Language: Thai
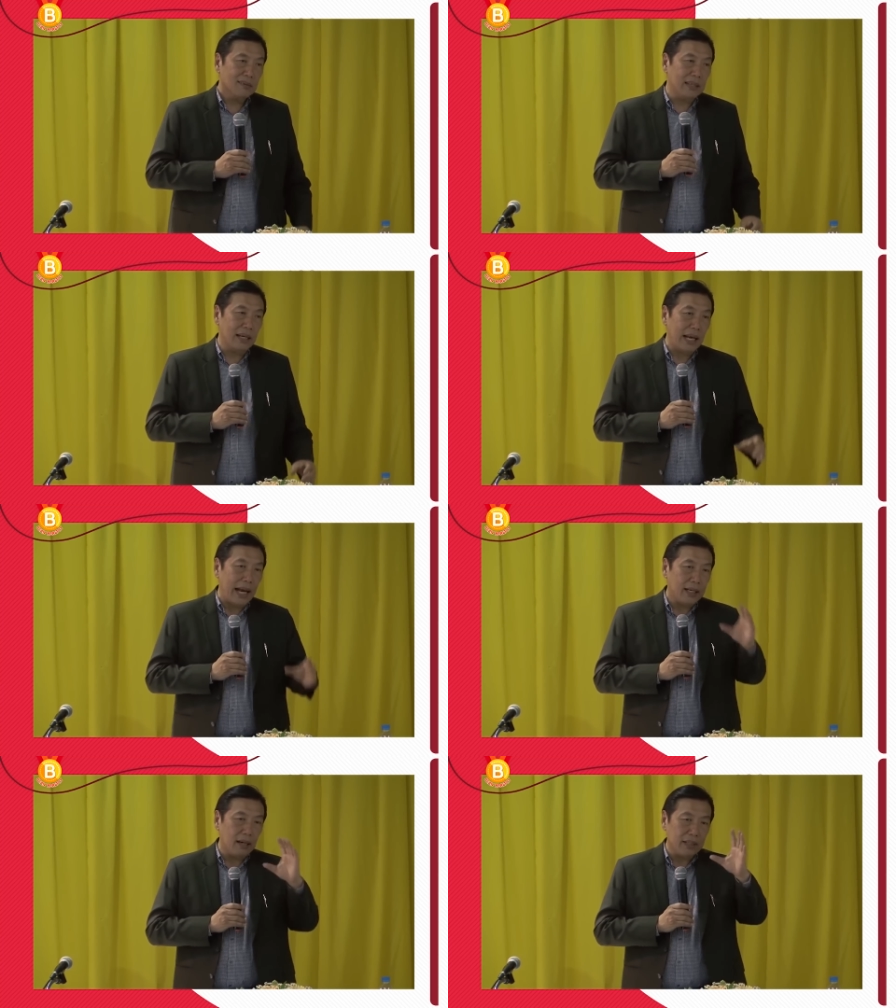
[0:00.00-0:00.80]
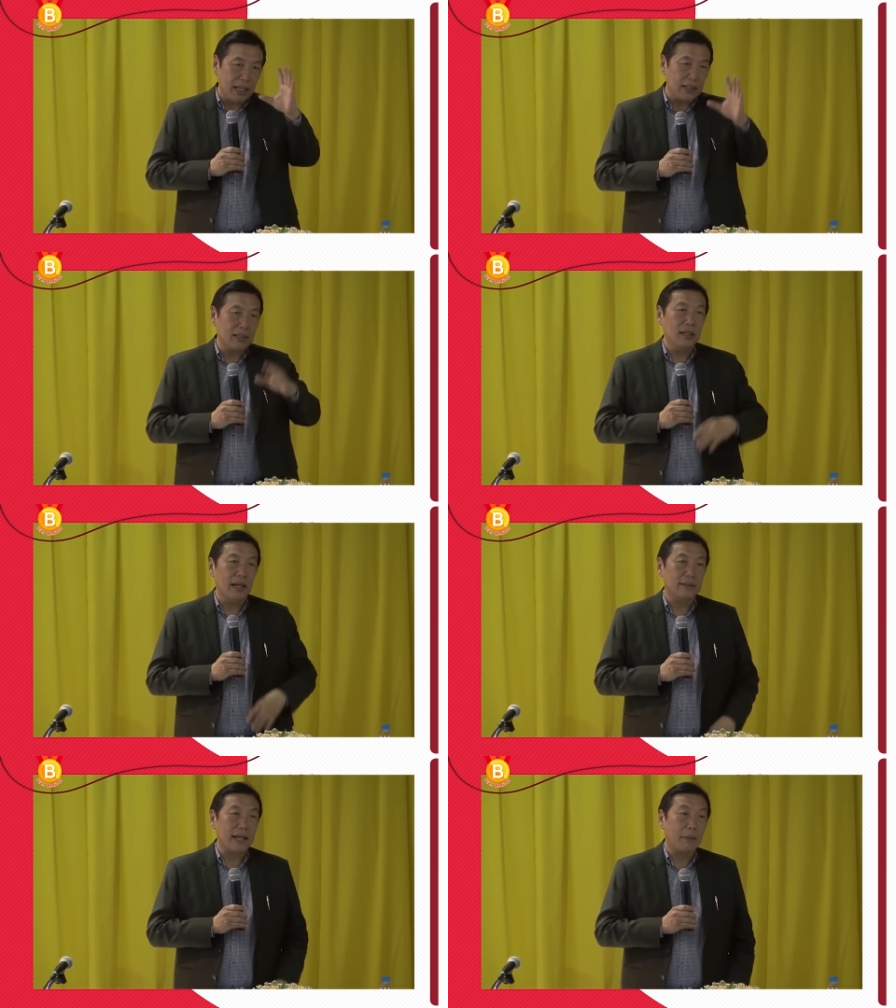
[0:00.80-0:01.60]
สิ่งแรกที่เราเกินคืออะไร
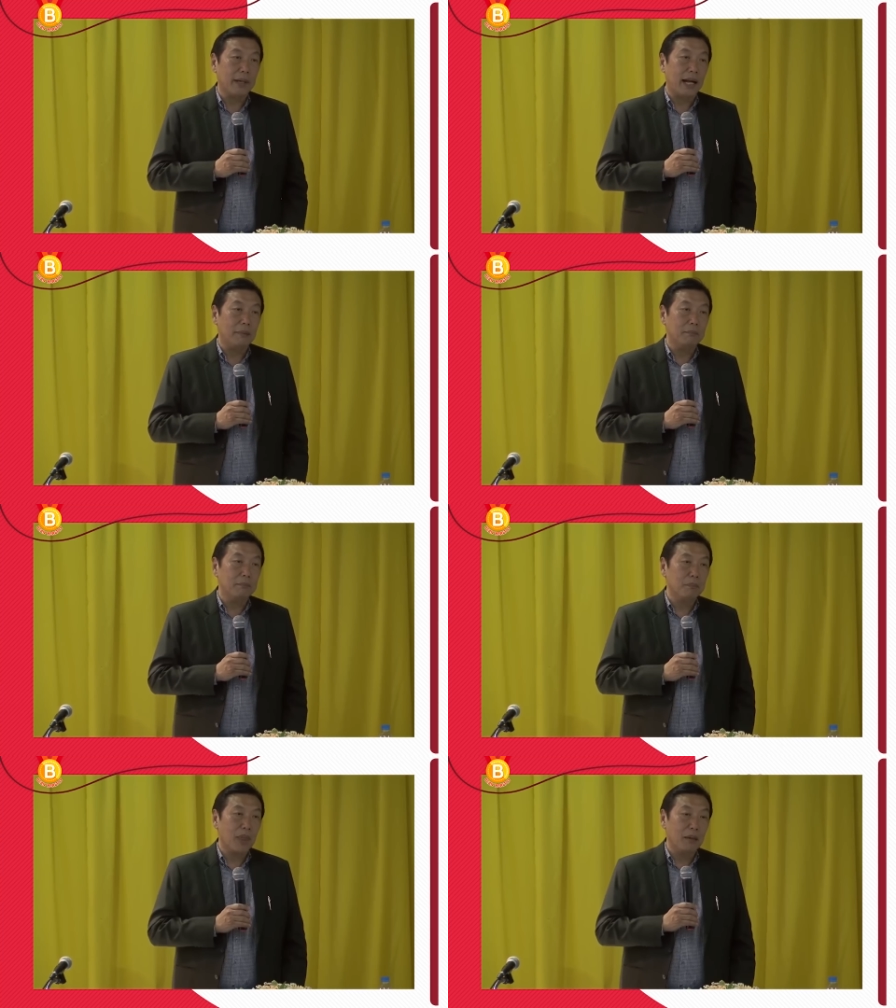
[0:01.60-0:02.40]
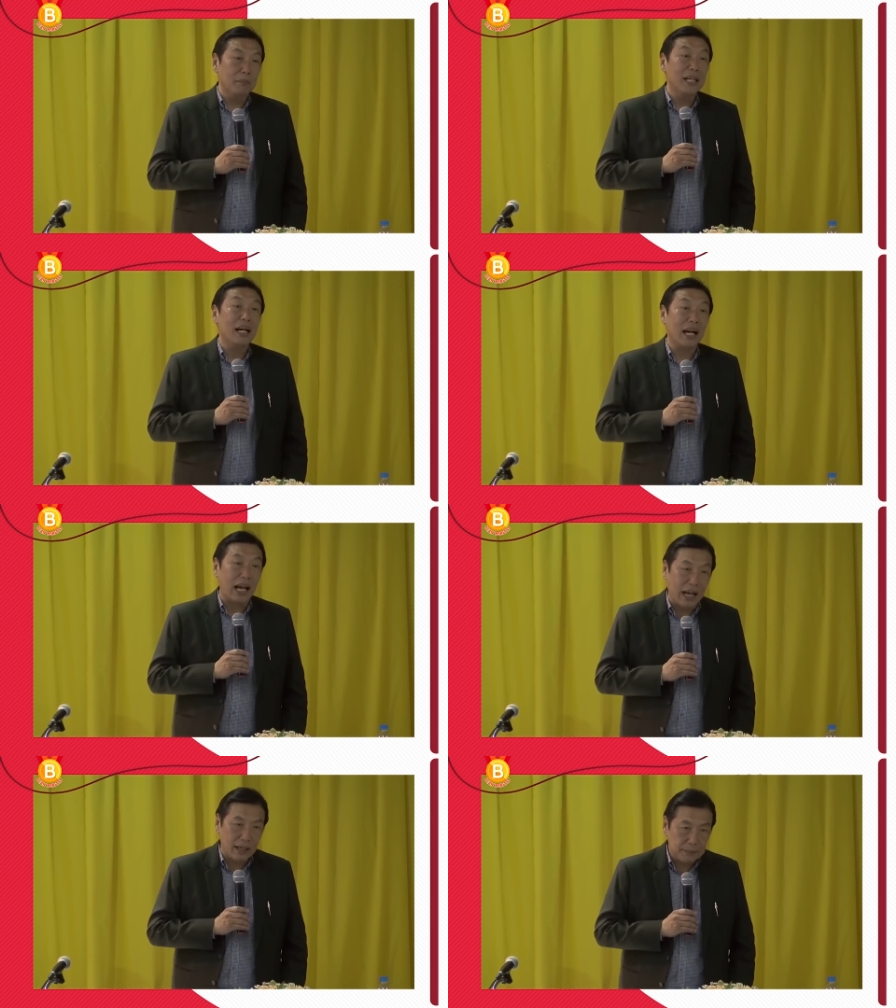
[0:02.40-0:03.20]
ทราบไหมครับ มื้ออา
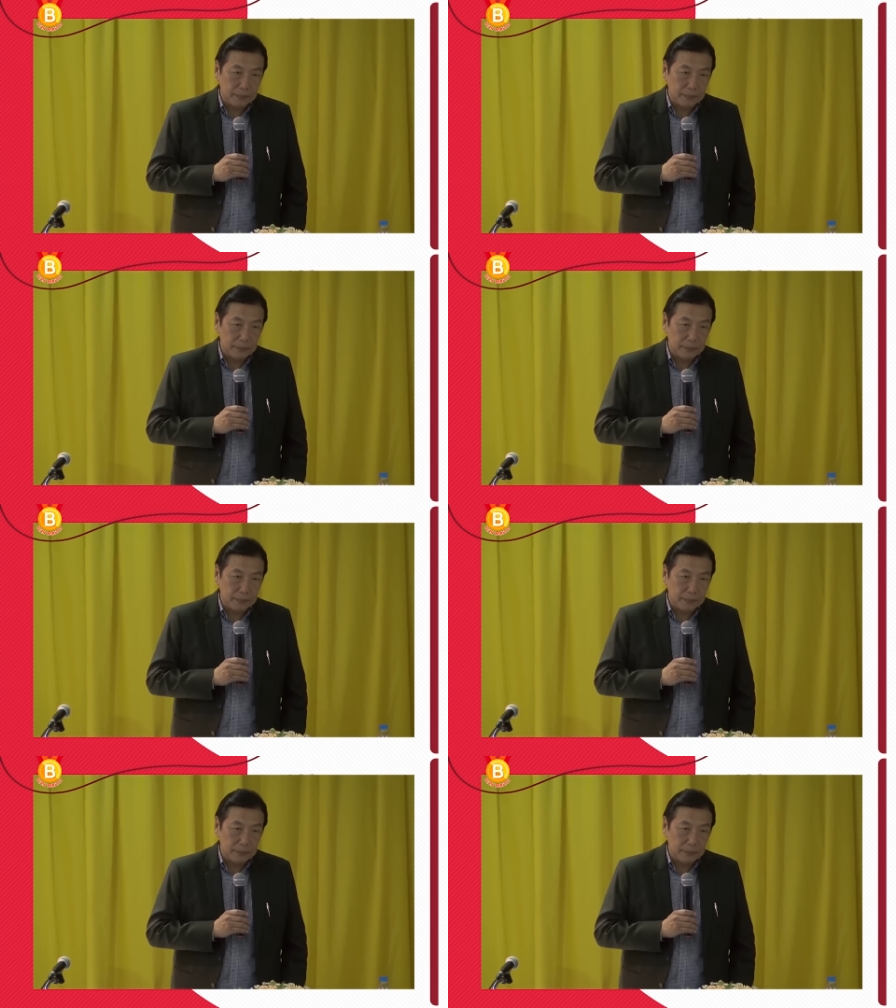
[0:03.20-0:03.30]
หาร